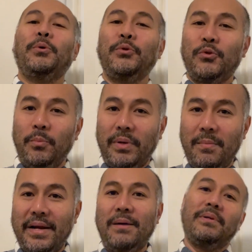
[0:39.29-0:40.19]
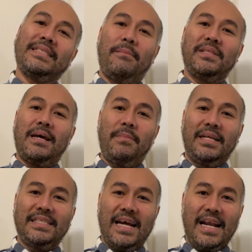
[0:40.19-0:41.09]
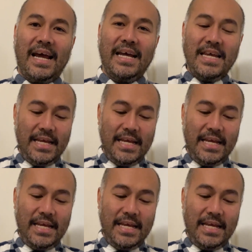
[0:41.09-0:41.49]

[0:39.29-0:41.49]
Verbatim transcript: untuk beribadah bersama-sama di sana.